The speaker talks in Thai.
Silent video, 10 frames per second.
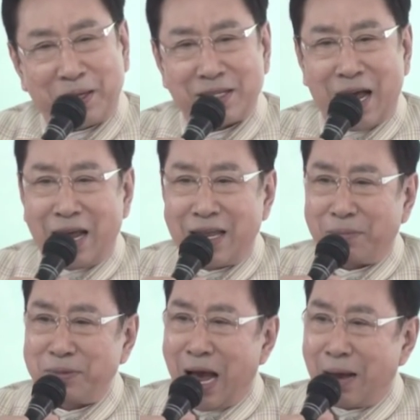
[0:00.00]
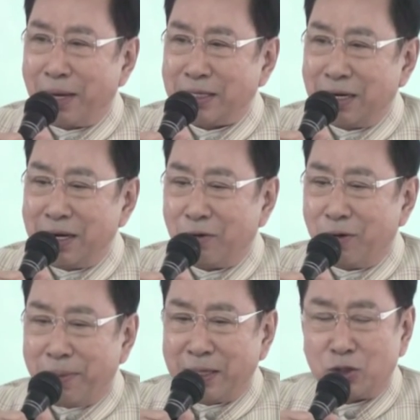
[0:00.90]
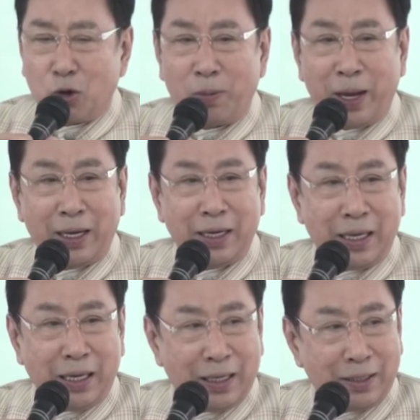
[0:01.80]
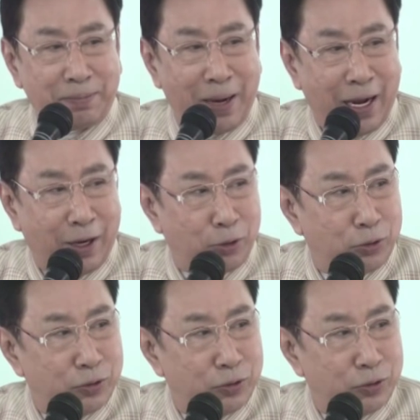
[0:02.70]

ภาษาหยาบๆอาจจะเรียกว่าเป็นโสเภณีหรือเปล่า